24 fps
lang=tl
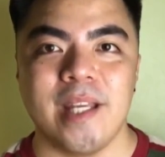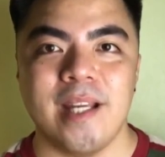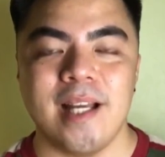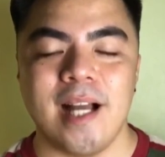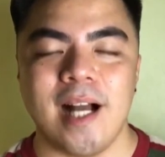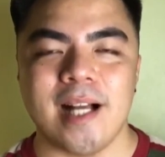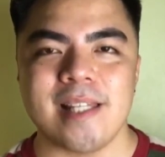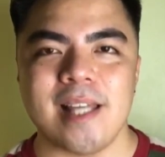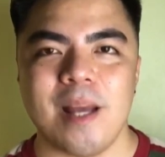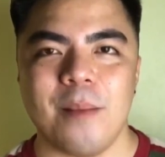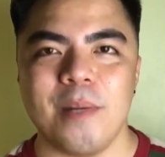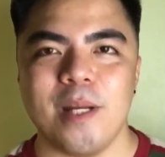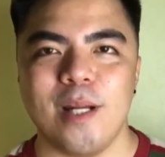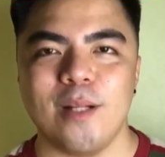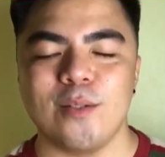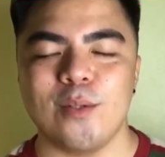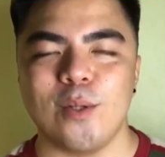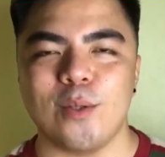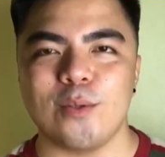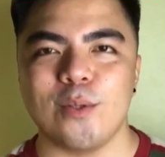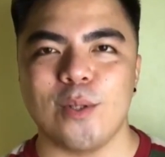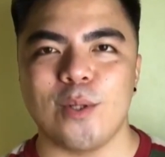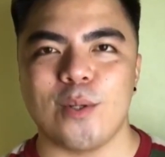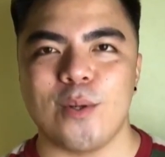Ang sabi ng
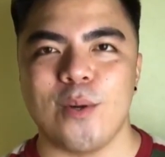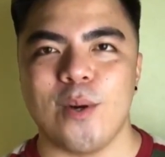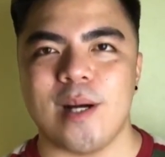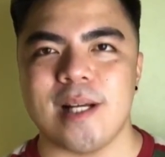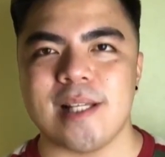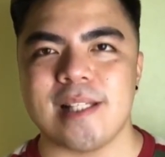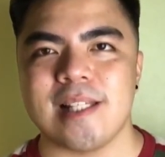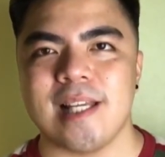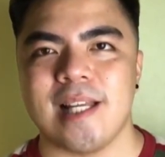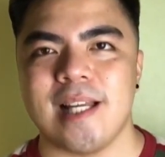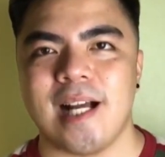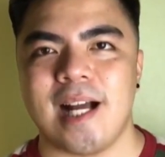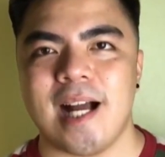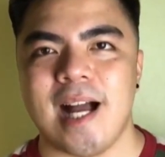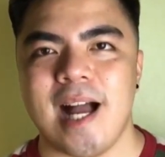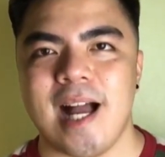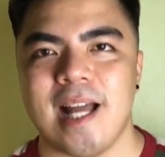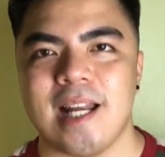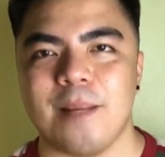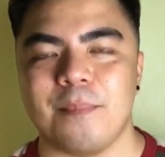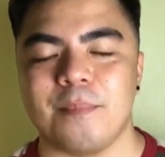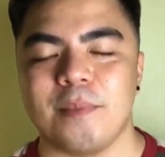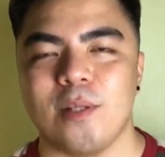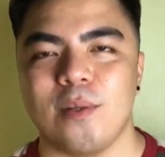doktor ko kasi
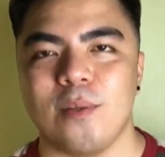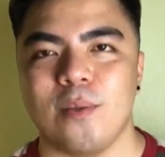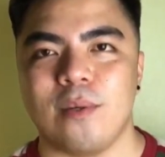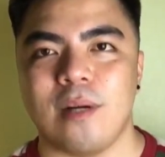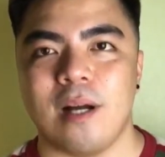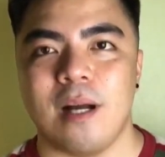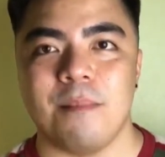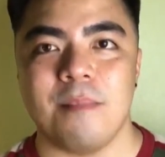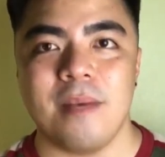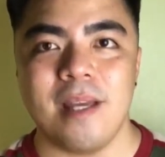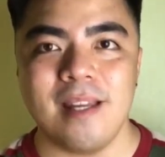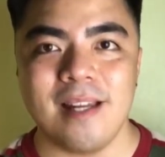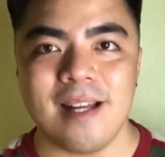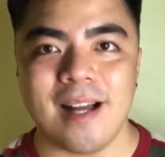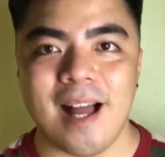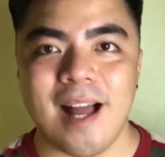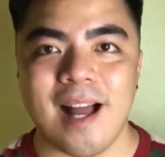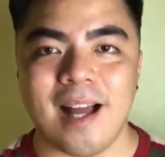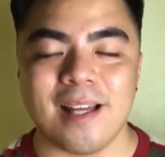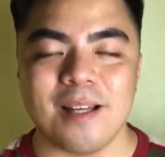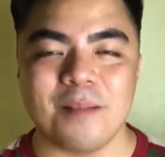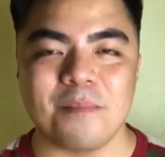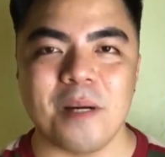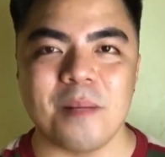nakahanap daw kami ng
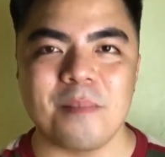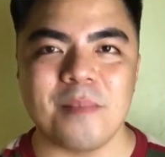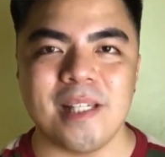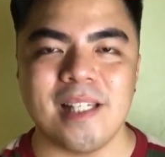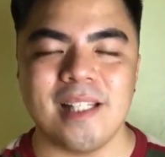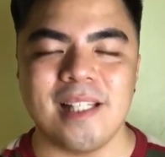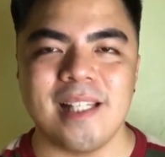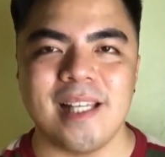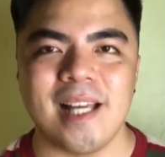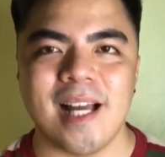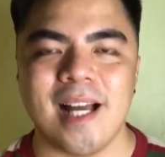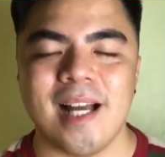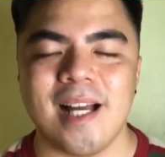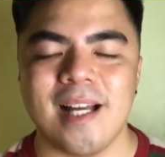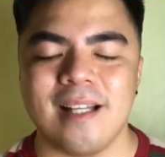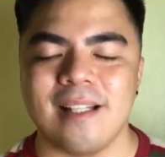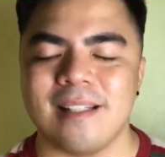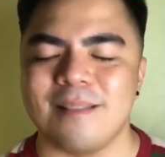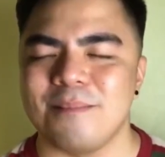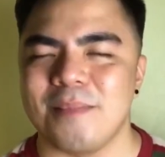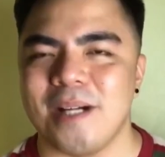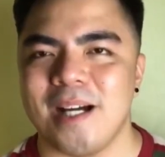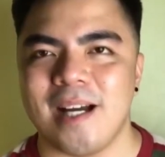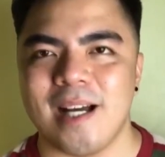aking pamilya,
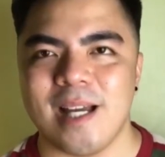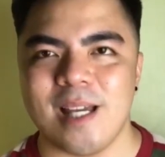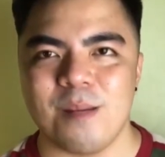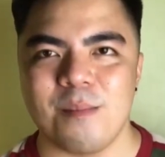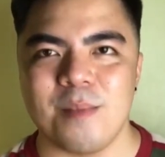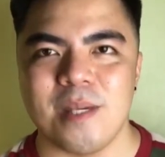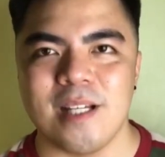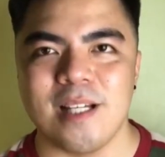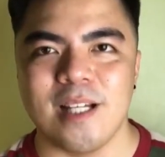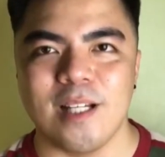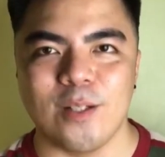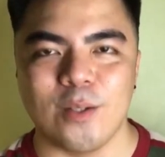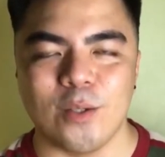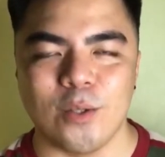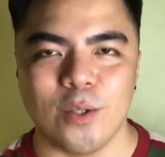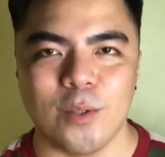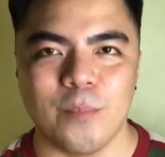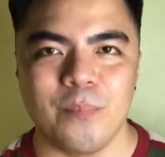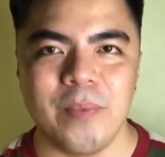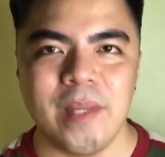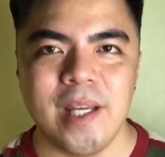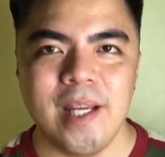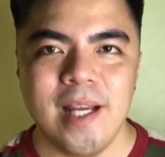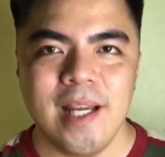mga kaibigan ko,
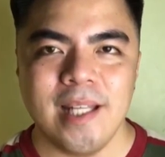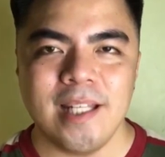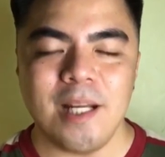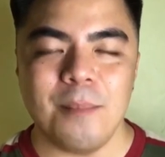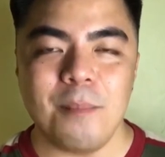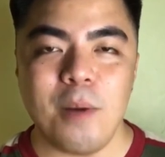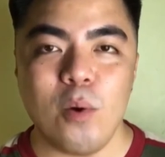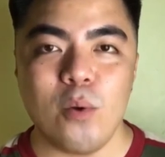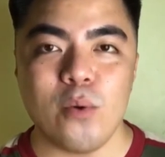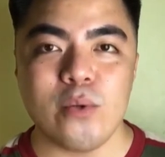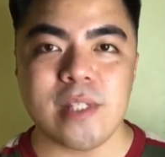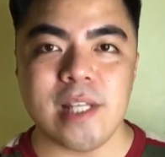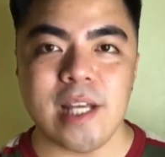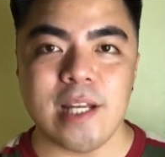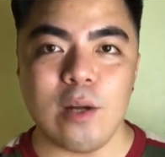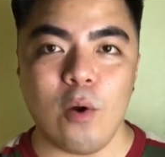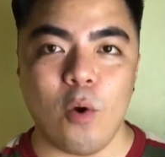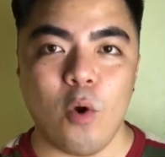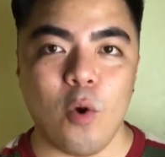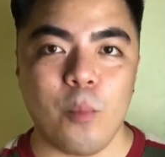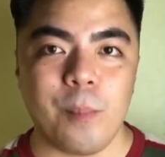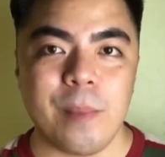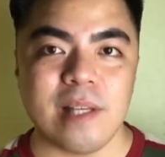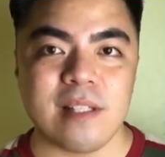ng mahusay na
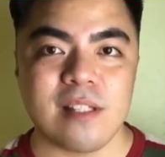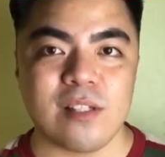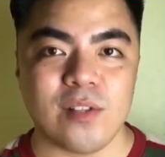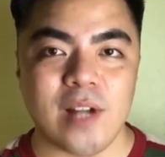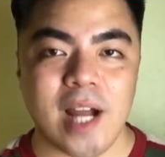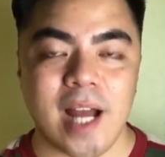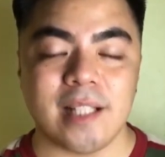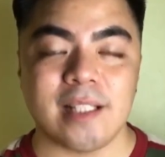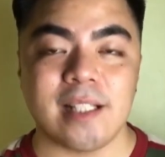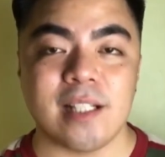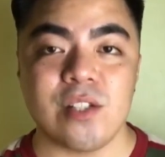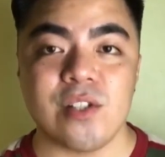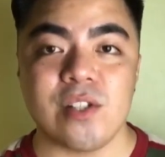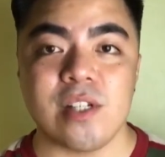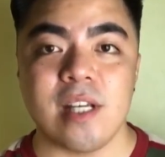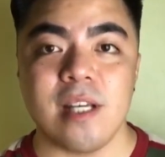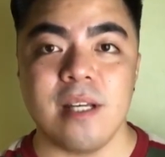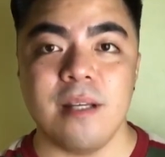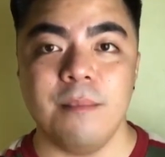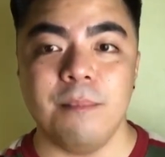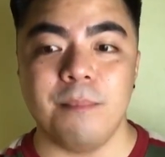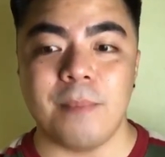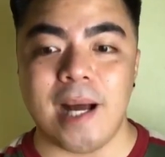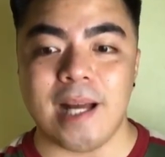coping
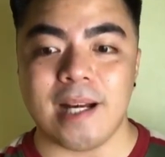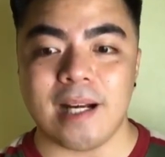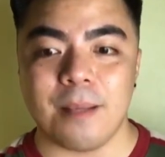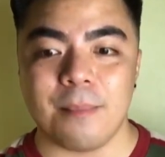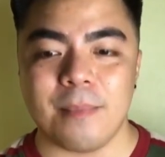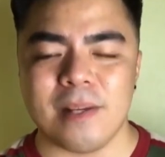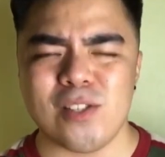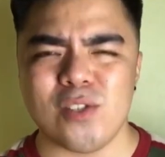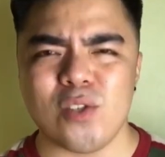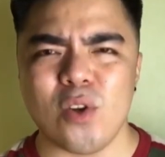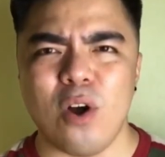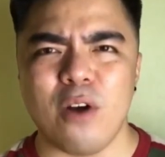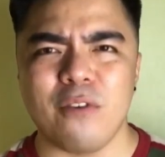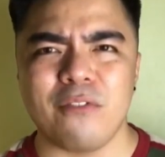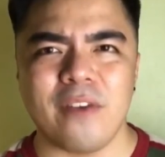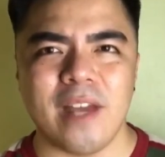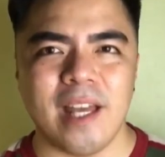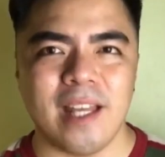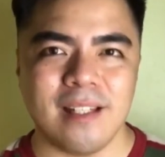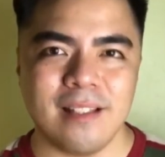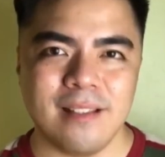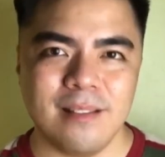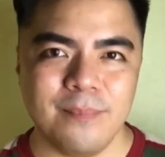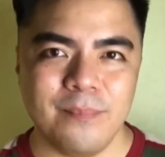strategy para
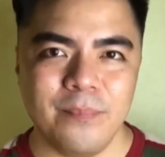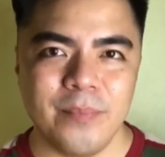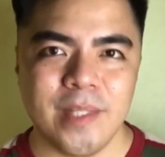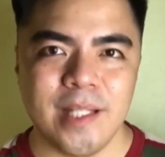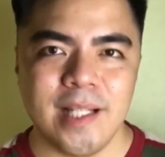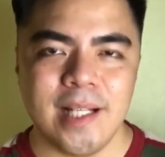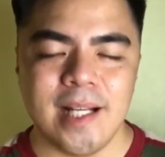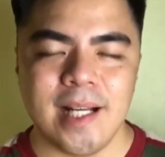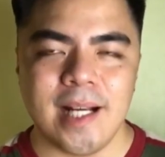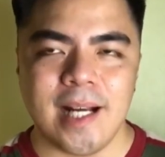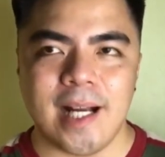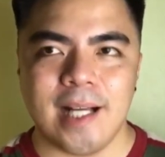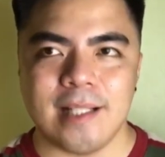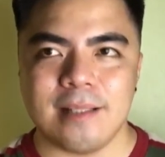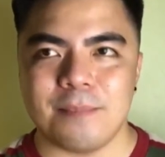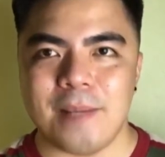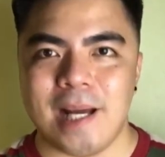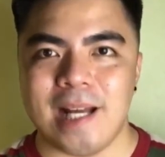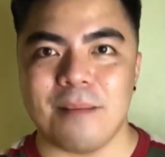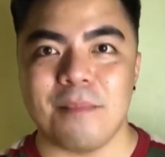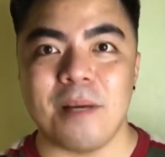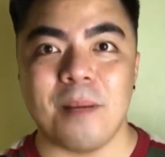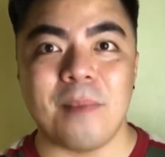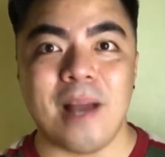ma-soften at
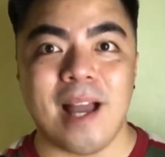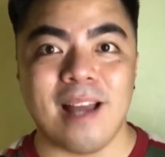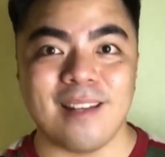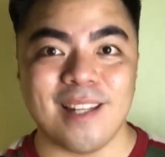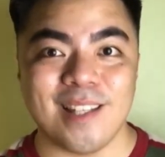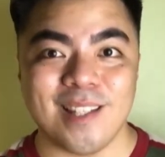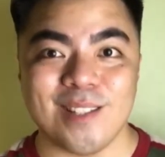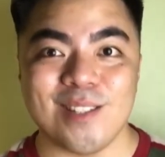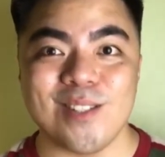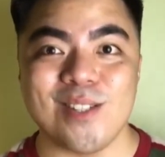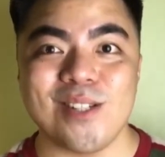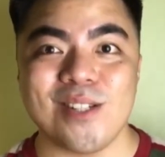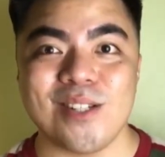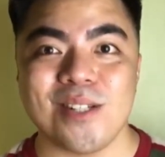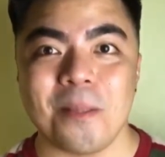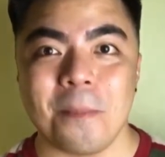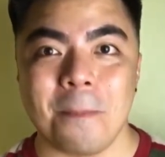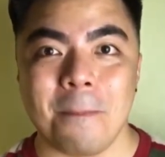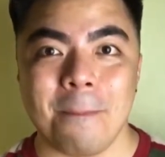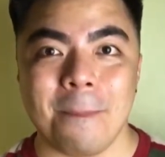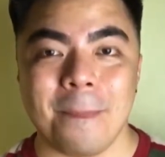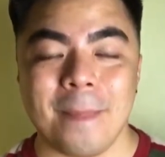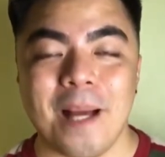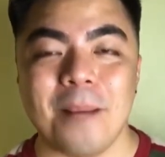para ma-manage
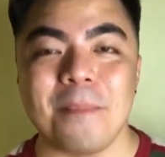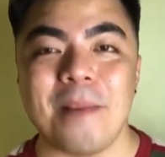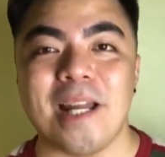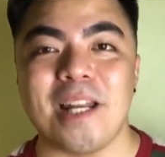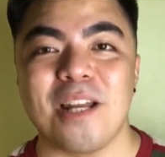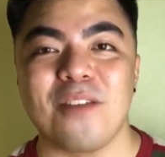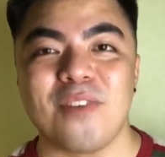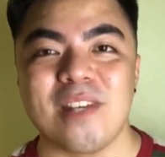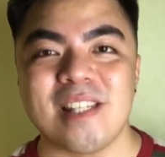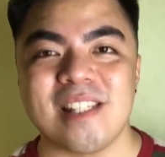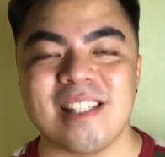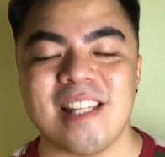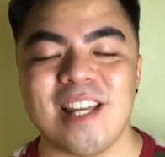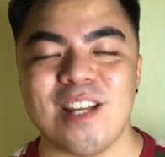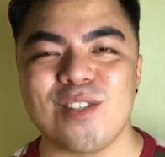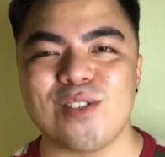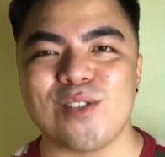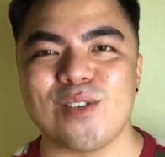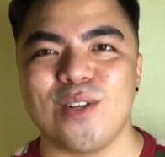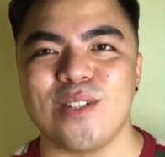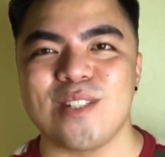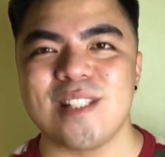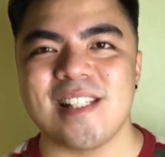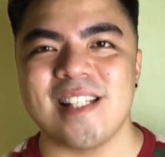ang
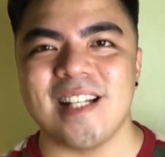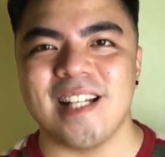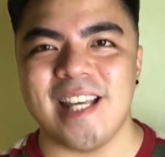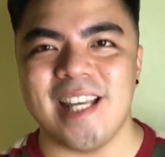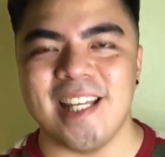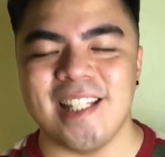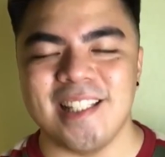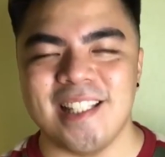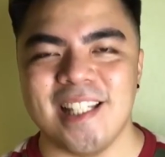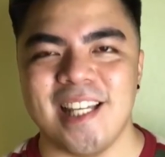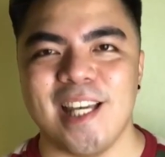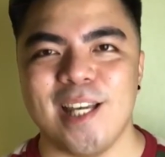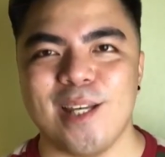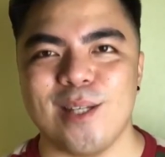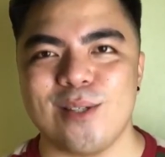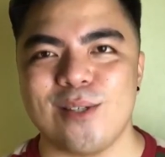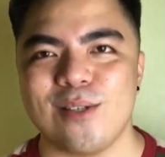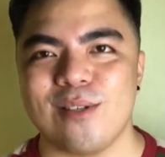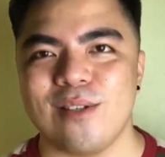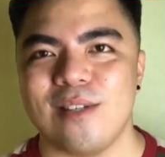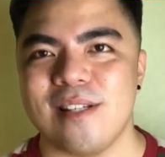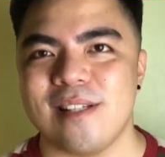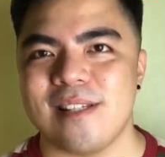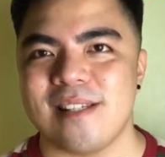manifestations ng
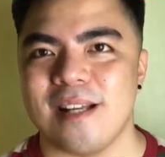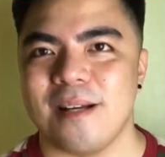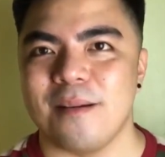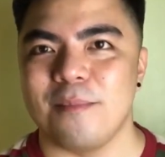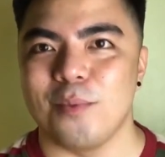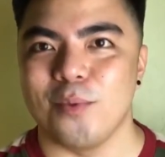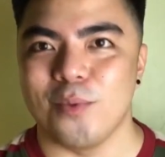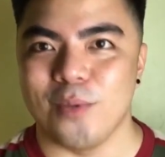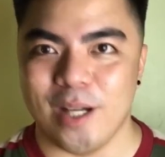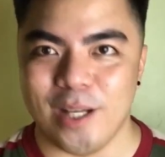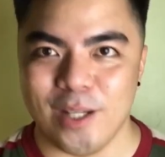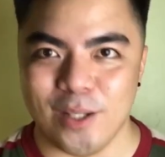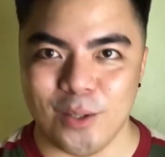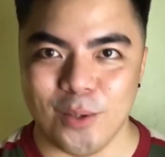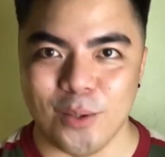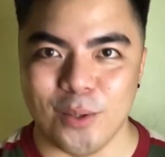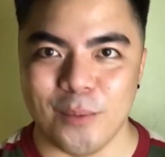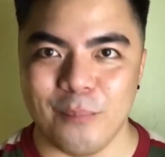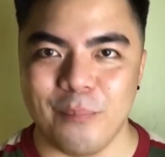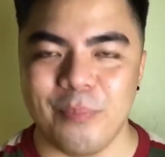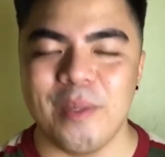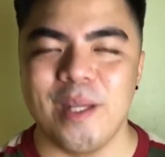ADHD sa buhay ko.